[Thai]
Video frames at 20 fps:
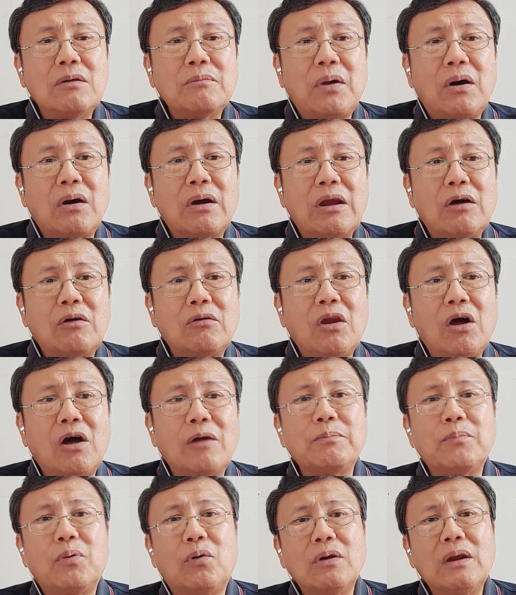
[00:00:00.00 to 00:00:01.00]
พอเรารอด
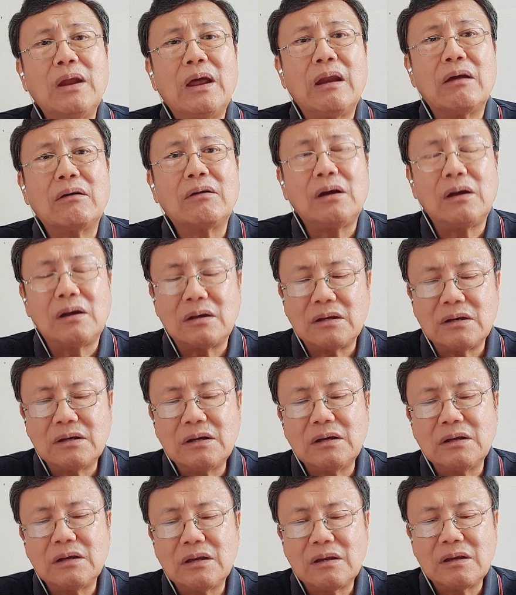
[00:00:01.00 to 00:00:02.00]
พ้นแล้วเราก็เอ
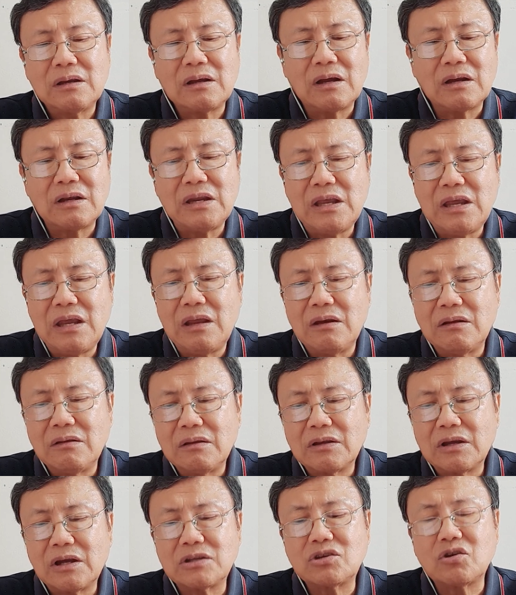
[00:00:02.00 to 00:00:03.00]
อก็ดี
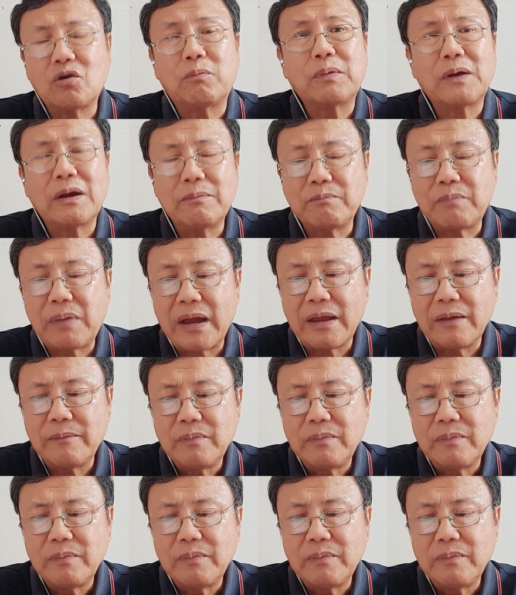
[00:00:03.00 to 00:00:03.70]
ก็จบกันไป